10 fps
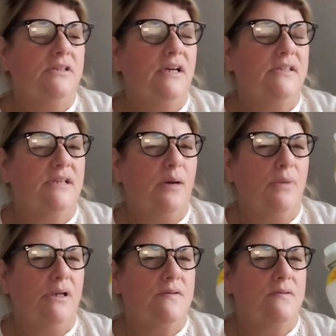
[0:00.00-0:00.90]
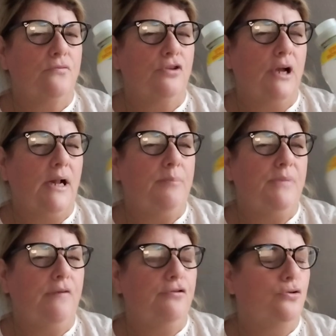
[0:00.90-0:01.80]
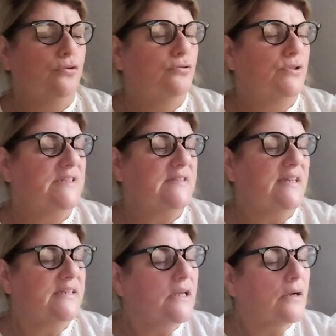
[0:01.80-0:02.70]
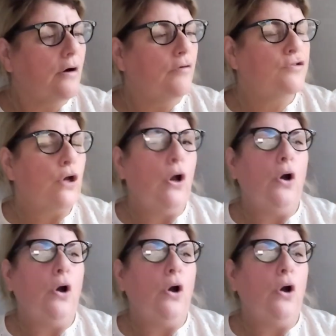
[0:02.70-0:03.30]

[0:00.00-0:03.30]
Die hatte ich damals so von einem halben Jahr für 99 Cent gekauft.